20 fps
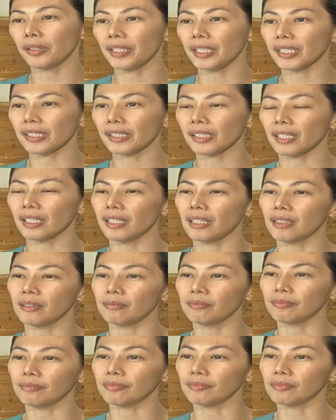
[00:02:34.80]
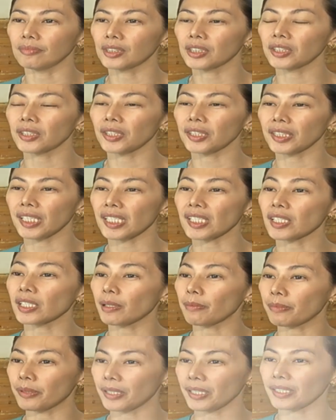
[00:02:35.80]
this um, certain
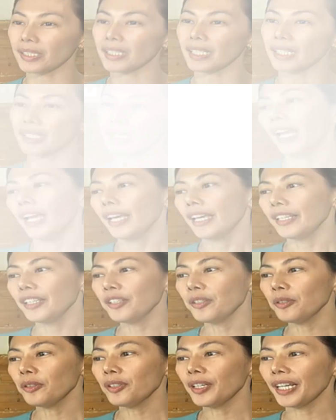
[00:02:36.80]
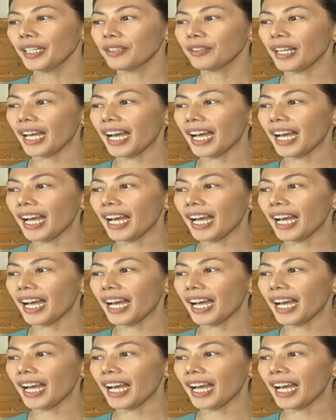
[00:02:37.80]
substances. Yung ad